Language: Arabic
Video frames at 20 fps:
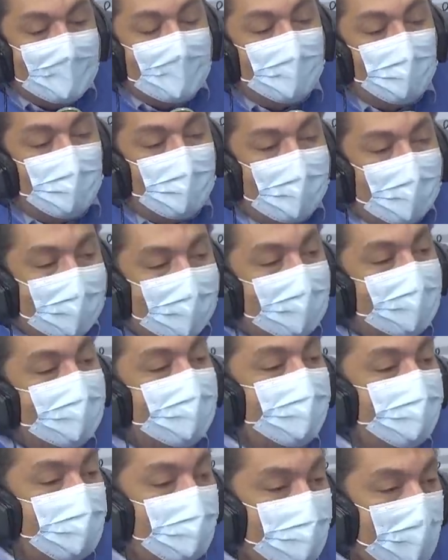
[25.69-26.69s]
ولكن
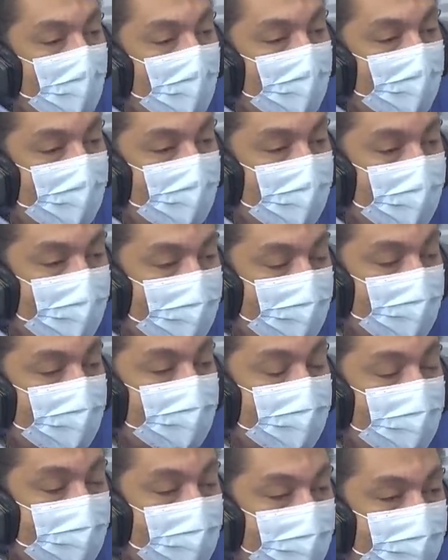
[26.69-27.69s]
فما هذه
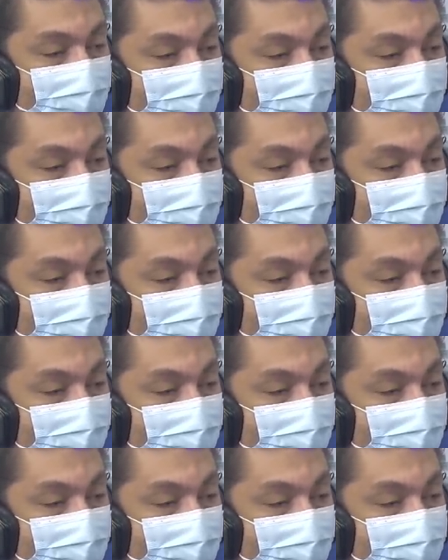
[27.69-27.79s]
ثالث